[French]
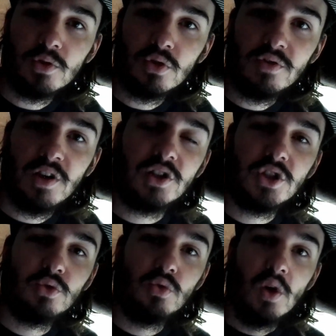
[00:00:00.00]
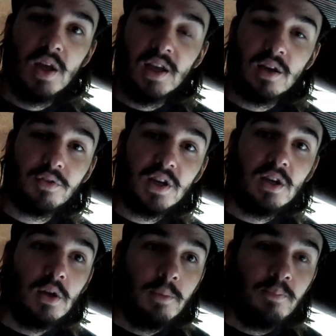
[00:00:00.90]
sauvage et tout. Et en vrai,
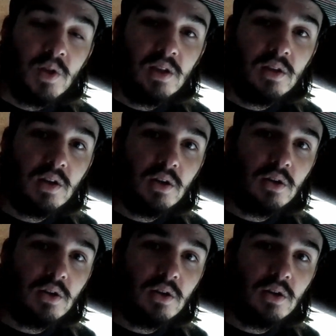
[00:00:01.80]
et,